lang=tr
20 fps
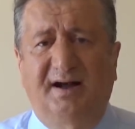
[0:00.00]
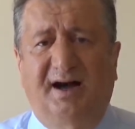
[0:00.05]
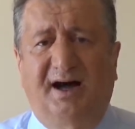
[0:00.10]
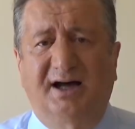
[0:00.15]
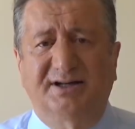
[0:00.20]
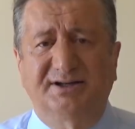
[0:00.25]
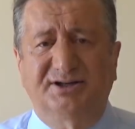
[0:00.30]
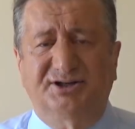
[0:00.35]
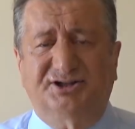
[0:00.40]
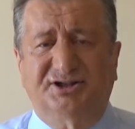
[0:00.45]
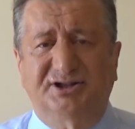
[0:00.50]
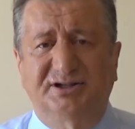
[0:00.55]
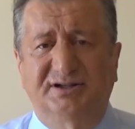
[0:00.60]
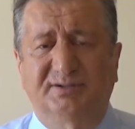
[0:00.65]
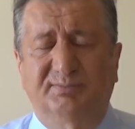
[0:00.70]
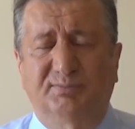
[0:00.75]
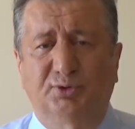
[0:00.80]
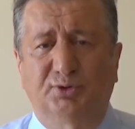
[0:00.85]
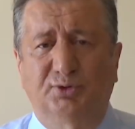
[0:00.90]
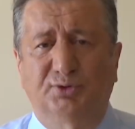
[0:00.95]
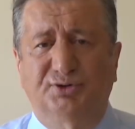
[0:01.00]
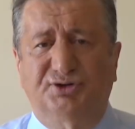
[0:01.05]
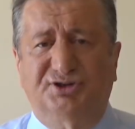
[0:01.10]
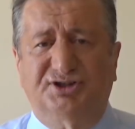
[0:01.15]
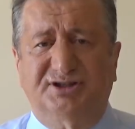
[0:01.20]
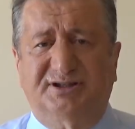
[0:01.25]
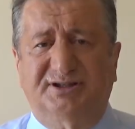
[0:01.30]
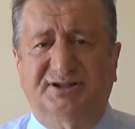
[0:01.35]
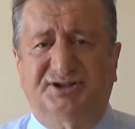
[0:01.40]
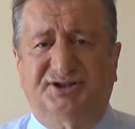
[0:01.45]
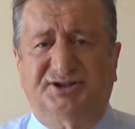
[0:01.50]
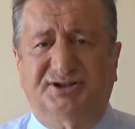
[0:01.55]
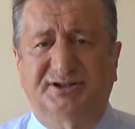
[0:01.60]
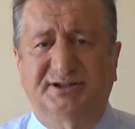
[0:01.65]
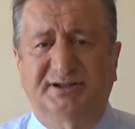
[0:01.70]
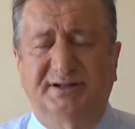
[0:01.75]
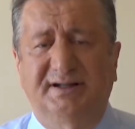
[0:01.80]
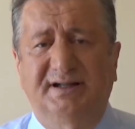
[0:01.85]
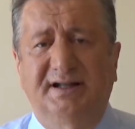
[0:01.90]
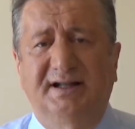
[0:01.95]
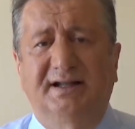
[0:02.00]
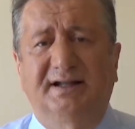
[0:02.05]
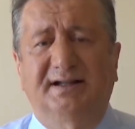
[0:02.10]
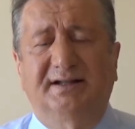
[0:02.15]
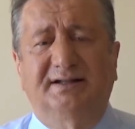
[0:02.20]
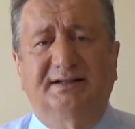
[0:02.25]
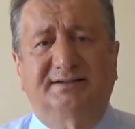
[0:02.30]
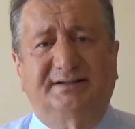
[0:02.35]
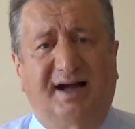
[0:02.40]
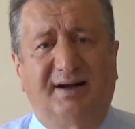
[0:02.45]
Arınç'ın bu çıkışı e,